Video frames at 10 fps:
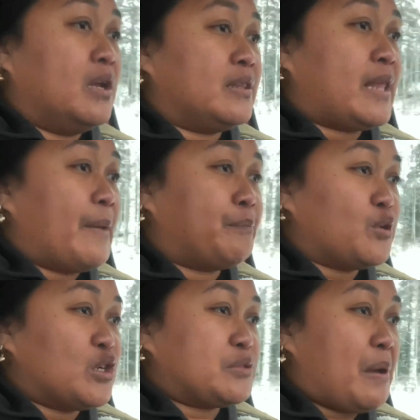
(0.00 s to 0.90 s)

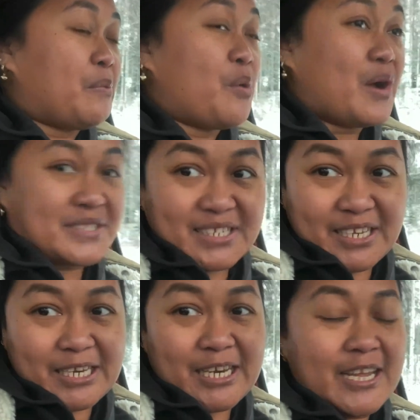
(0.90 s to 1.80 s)
tapos babawasan
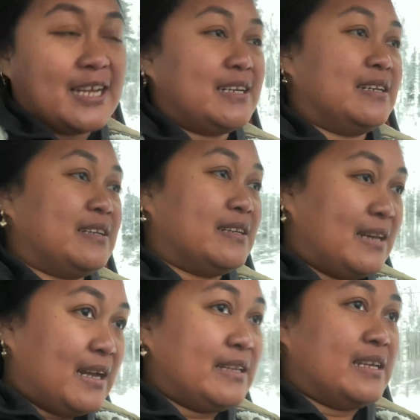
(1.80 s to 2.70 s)
din yan,
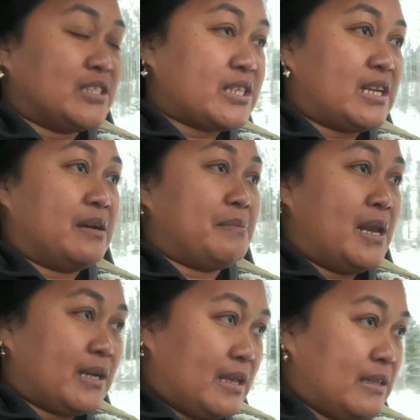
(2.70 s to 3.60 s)
lang yan siya ng
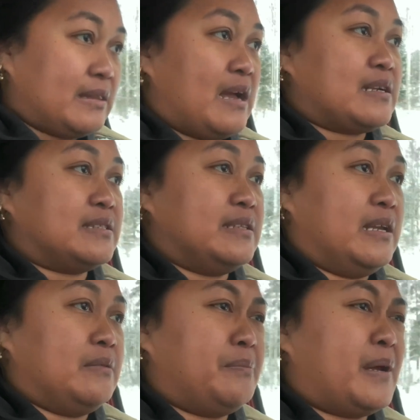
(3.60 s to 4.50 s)
malaking tax
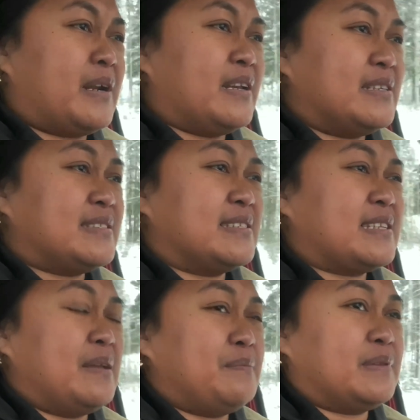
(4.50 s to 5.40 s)
din. Parang it's the
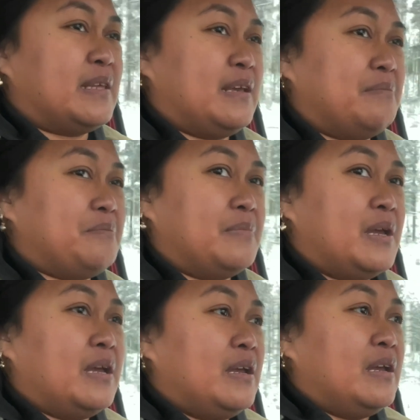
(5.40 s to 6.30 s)
same thing
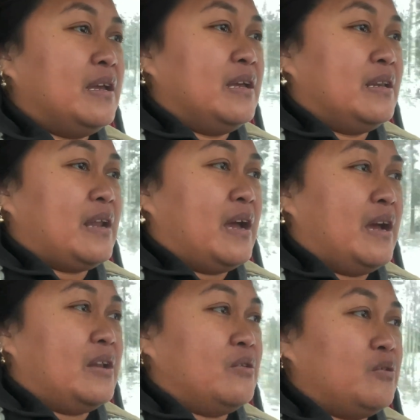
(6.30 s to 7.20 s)

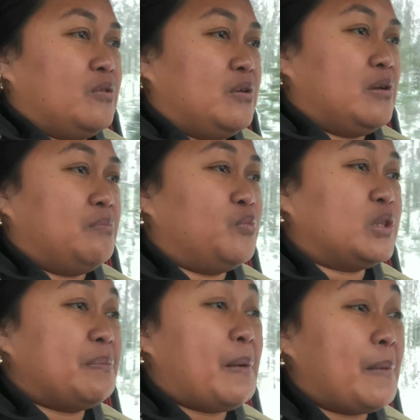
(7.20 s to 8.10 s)
na ano,
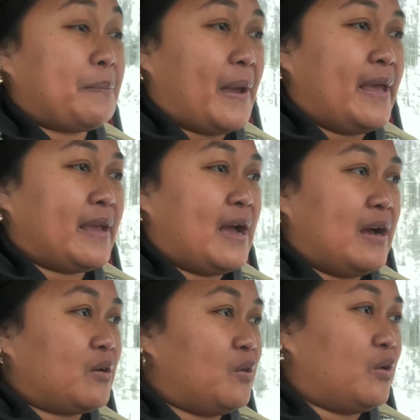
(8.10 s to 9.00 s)
buti pa
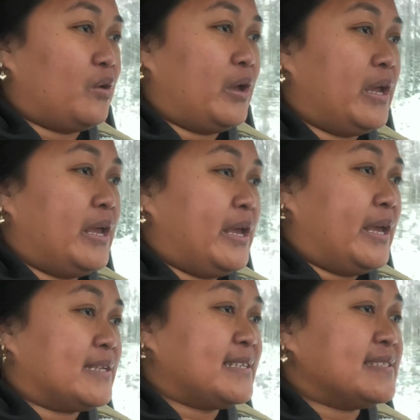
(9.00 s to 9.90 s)
magpahinga ako.
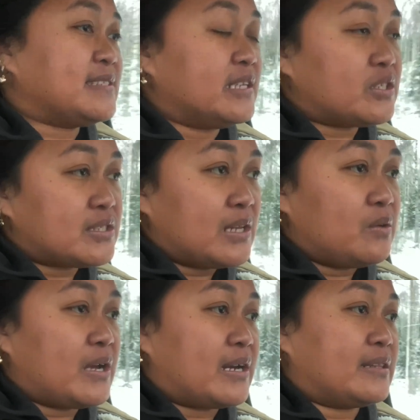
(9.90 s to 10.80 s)
Eh since dito sa
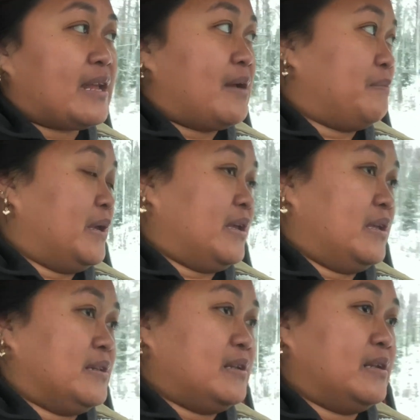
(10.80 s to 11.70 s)
lugar
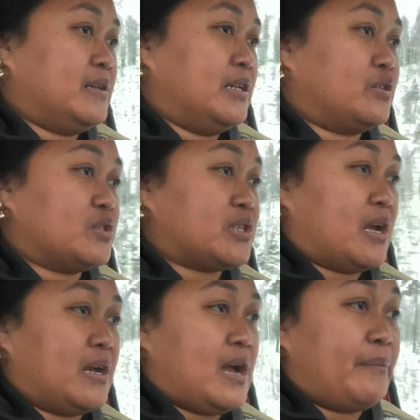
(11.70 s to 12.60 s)
namin, dito
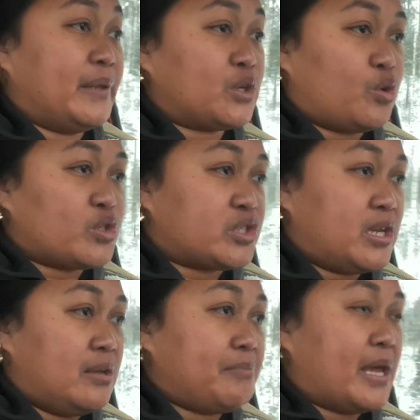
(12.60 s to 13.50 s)
sa
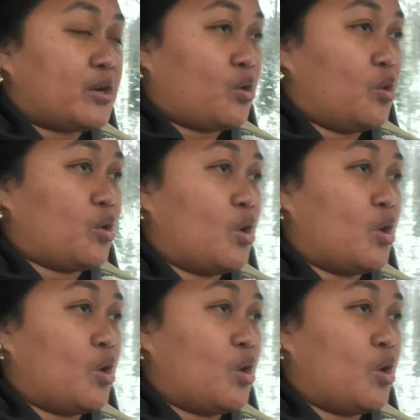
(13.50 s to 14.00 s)
Hamenkoski, merong